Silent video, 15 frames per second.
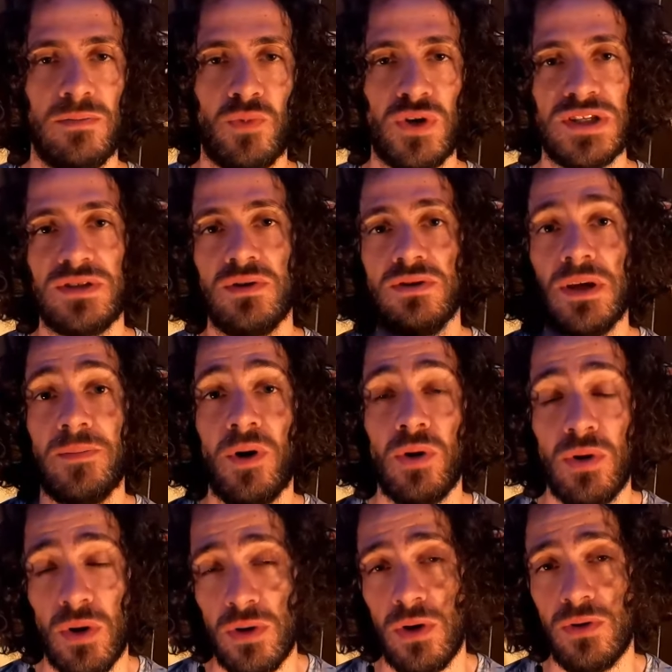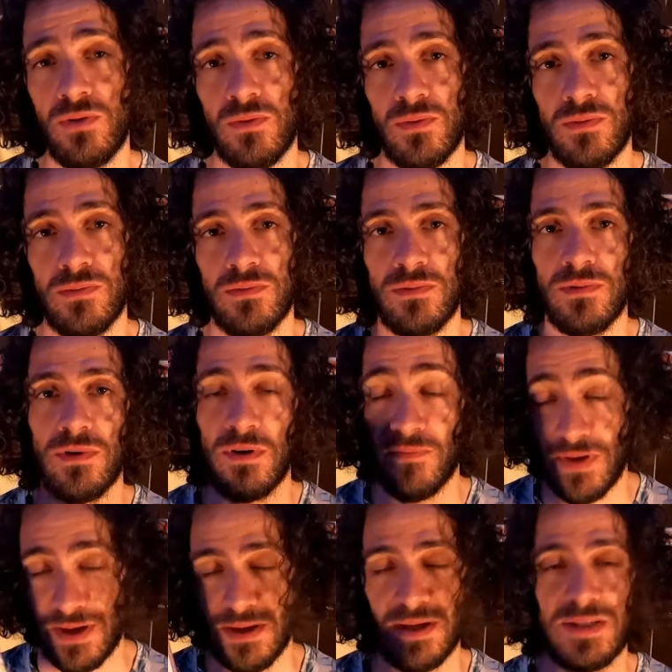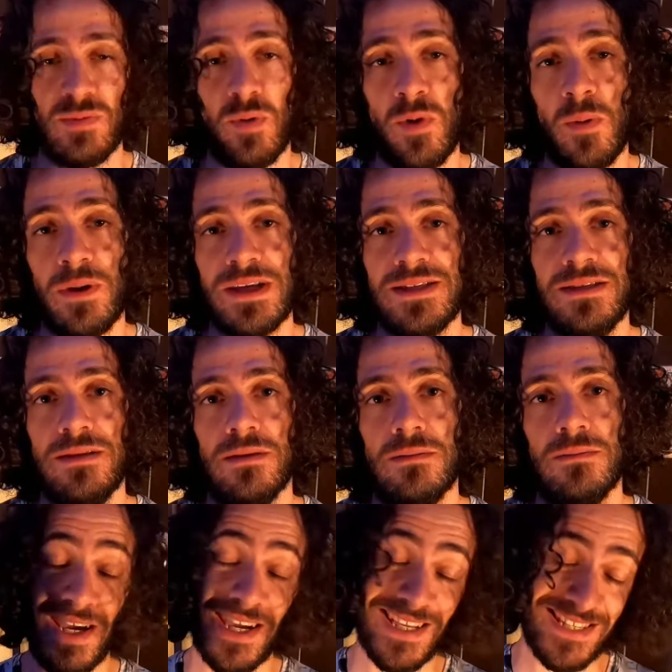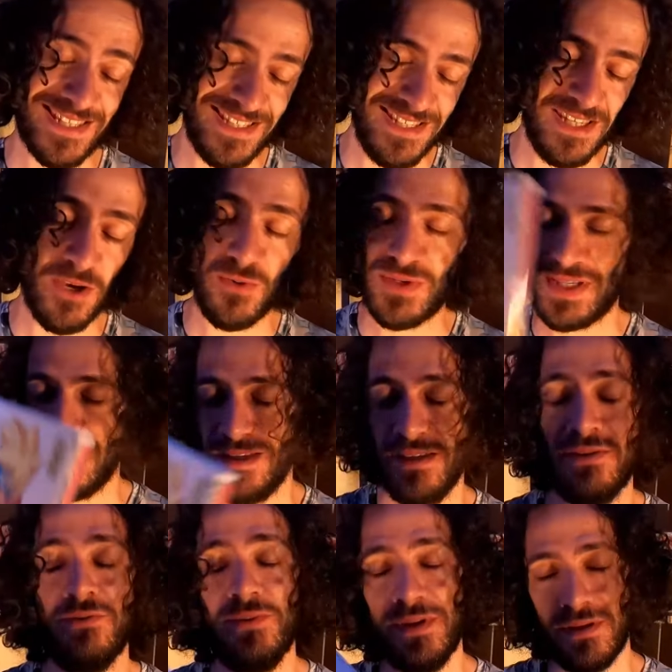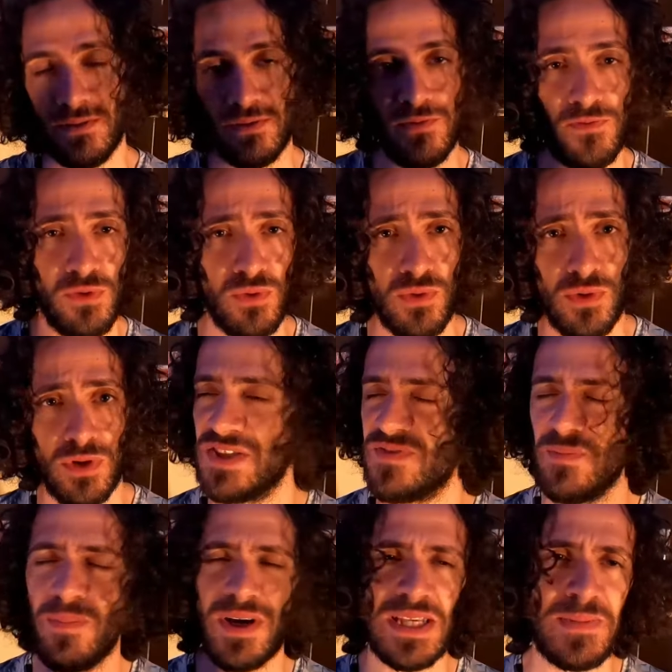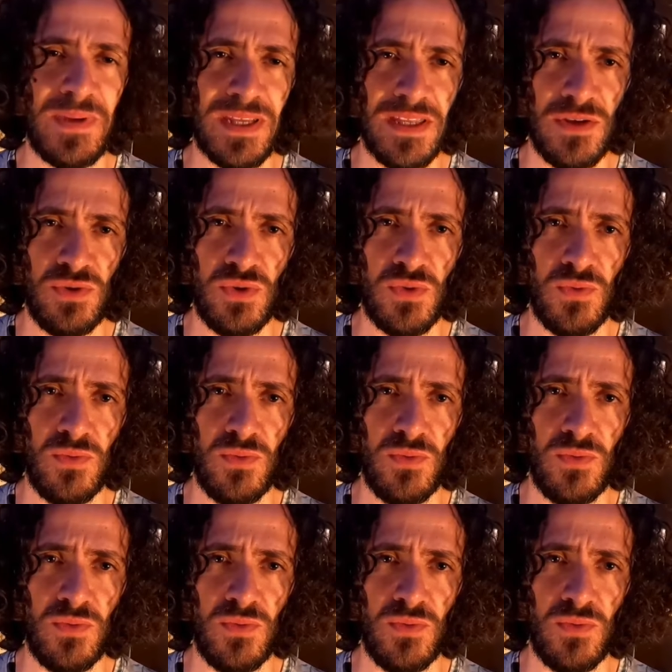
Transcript: Pour l'instant, on n'a pas encore leur nom à ce moment précis. Ah si, il y a aussi lui, le vieux, qui se fait pas respecter du